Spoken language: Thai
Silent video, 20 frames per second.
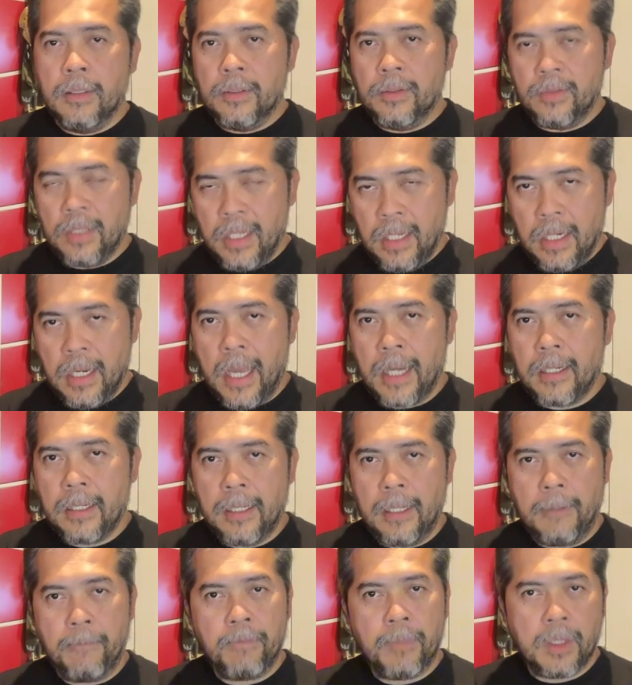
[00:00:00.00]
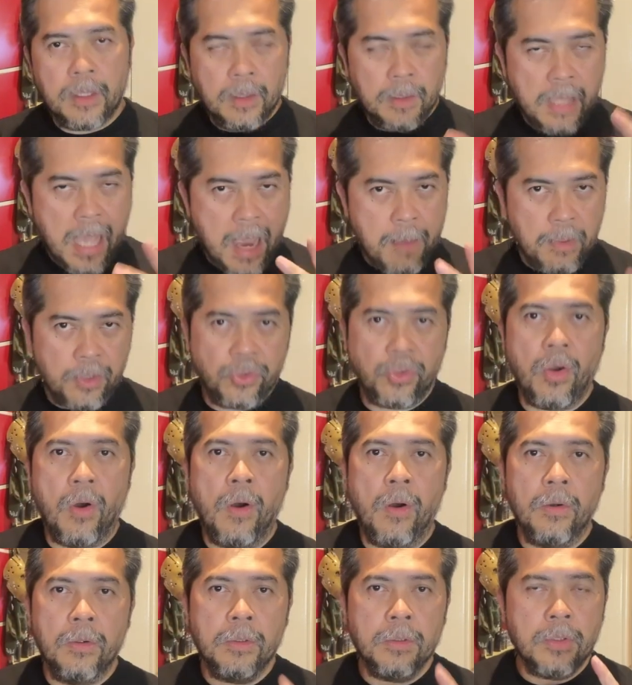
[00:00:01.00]
สี่นัดเนี่ยได้มา
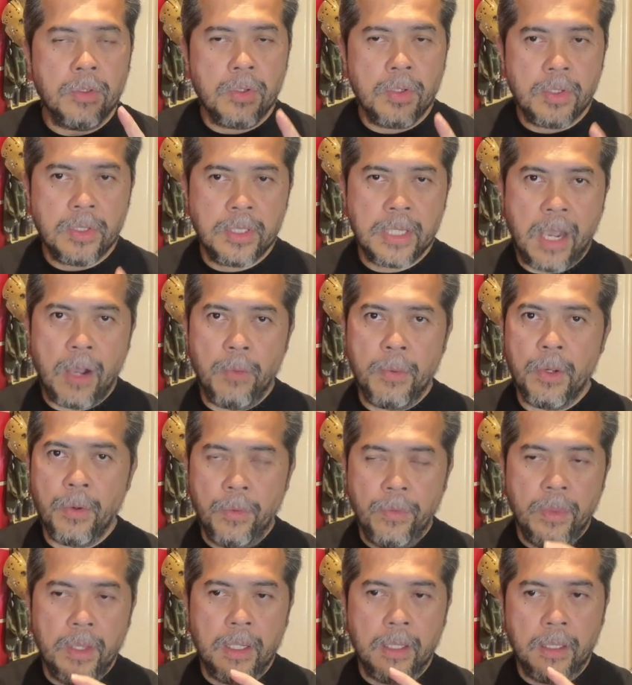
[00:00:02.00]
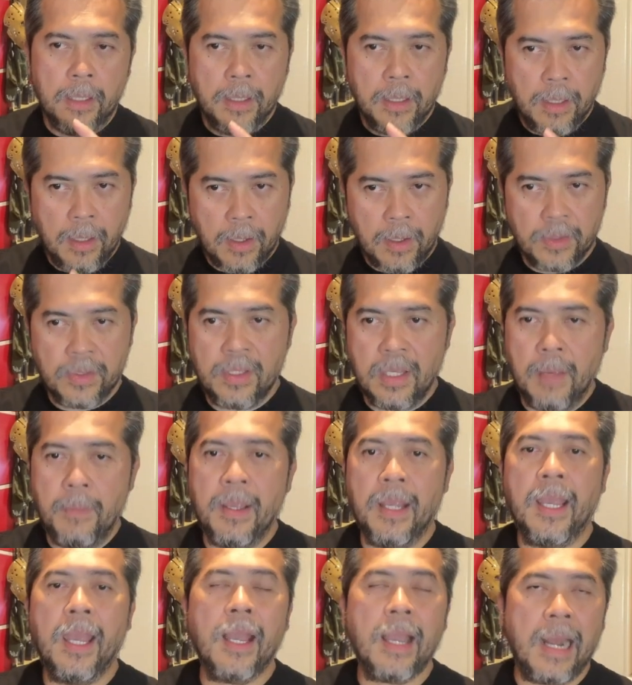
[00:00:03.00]
2 เจ้าไปหนหนึ่ง แล้วก็เสียเพีย
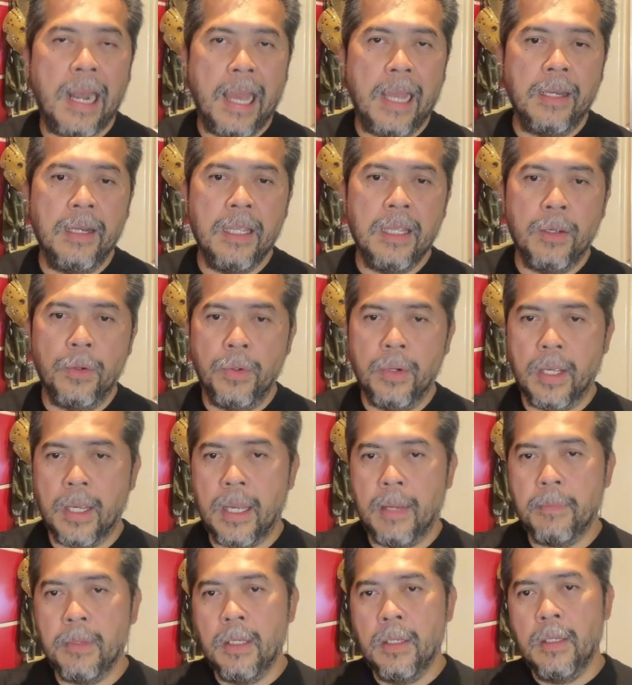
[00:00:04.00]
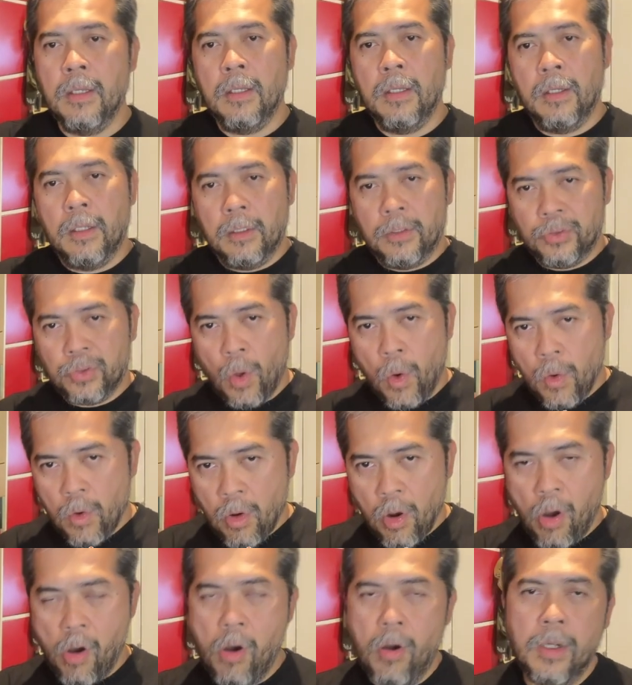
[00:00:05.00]
งแค่ครั้งเดียวนะครับ ทรง
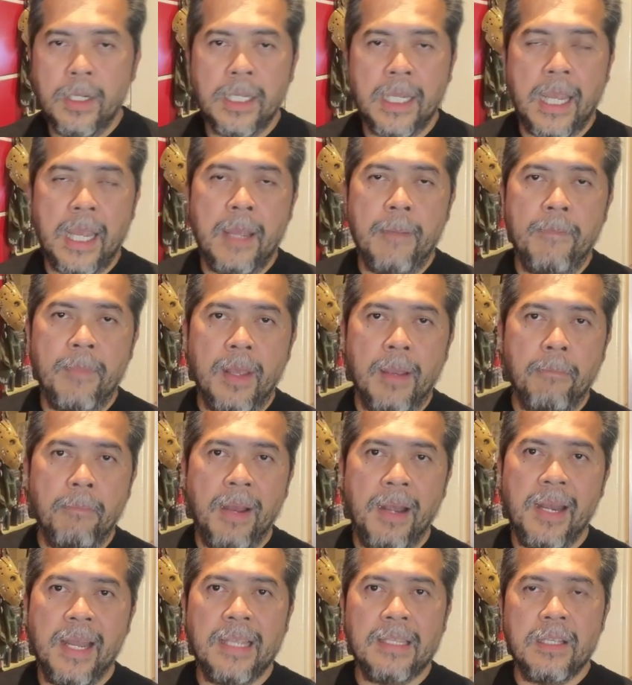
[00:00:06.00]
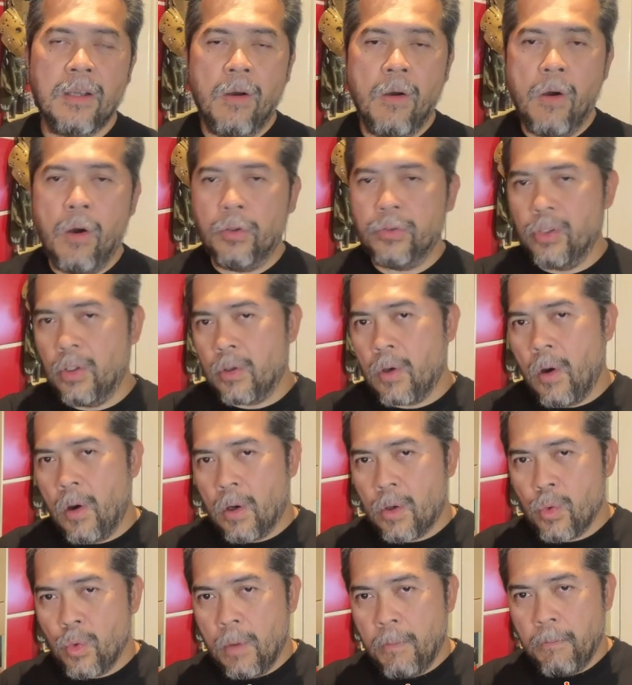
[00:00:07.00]
ของเกมเนี่ยมันน่าจะออกสกอร์
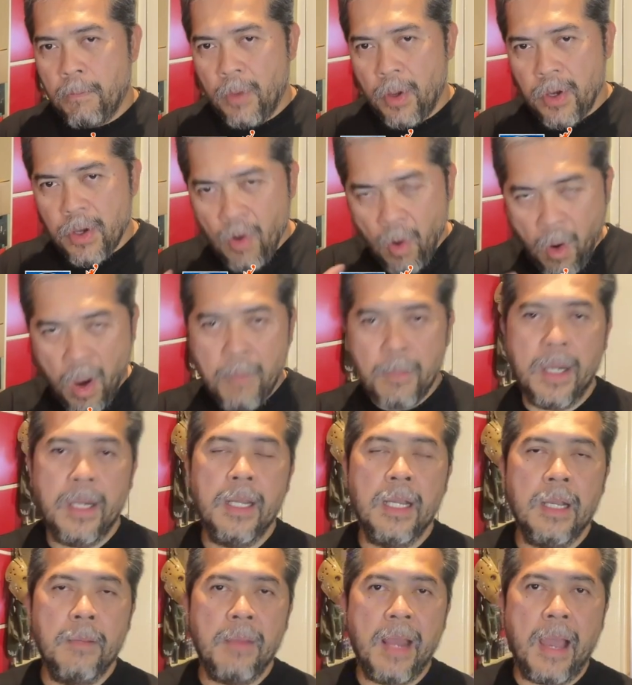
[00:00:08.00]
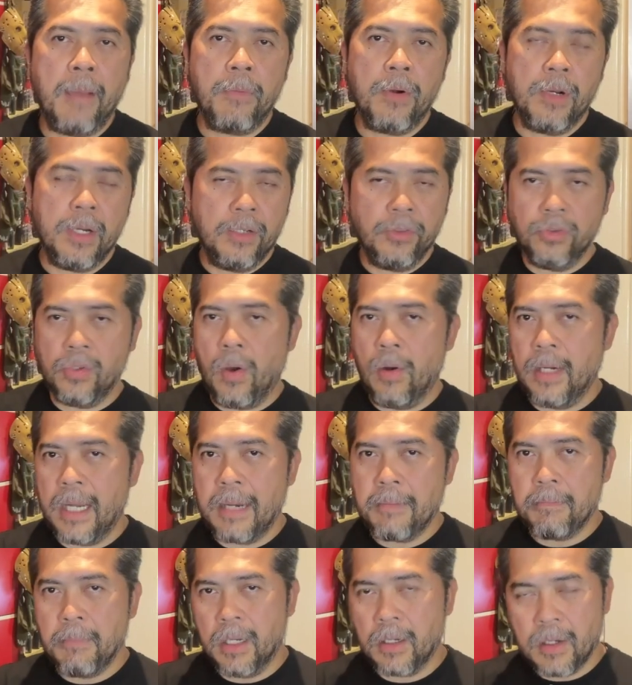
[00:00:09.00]
รวมน้อยๆเหมือนเดิมแหละเพราะทั้งสองนัด
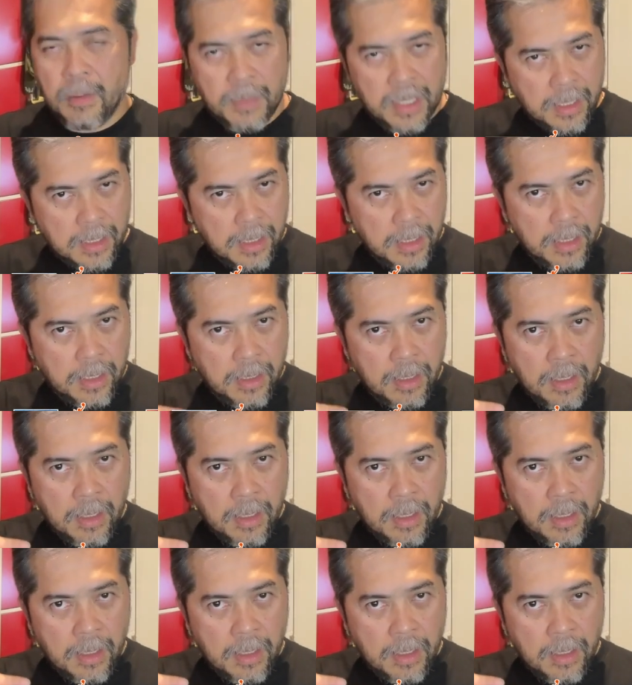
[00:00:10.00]
มันก็ไม่เกิน